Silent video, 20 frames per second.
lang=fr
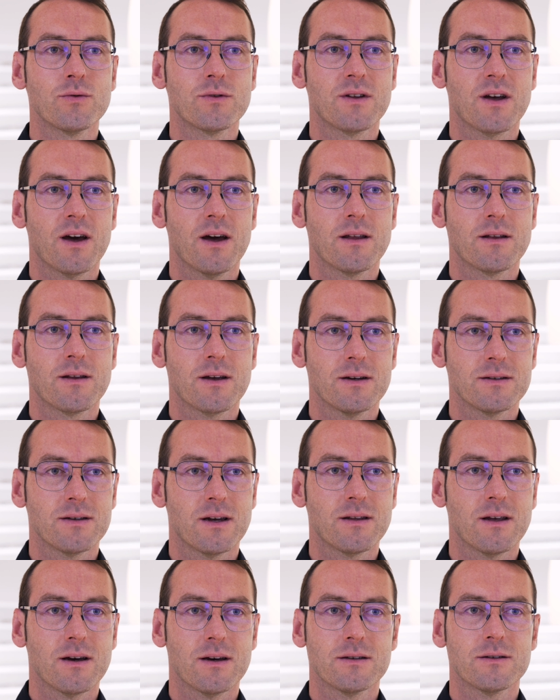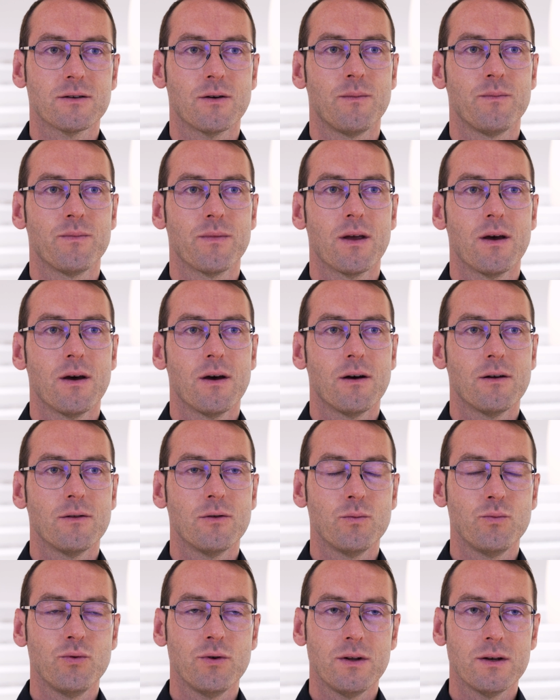nous très très intéressant.
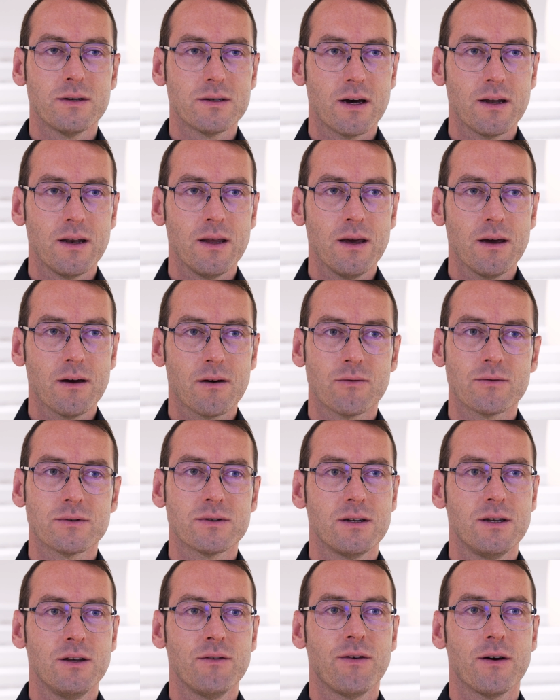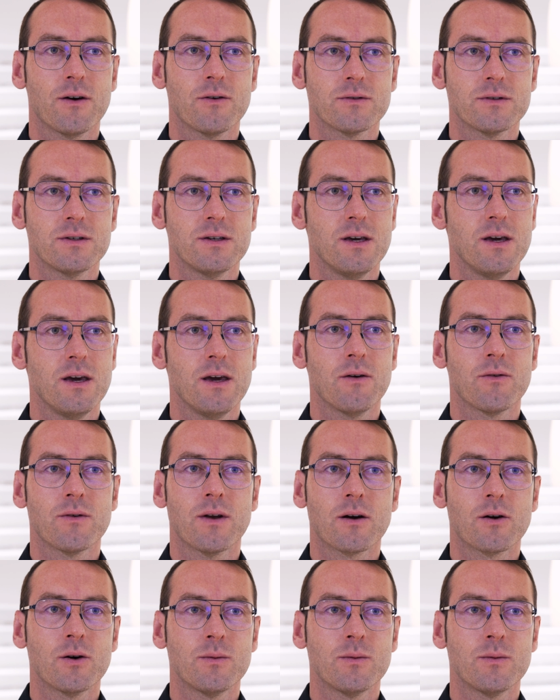Depuis des années, on s'est différencié et on a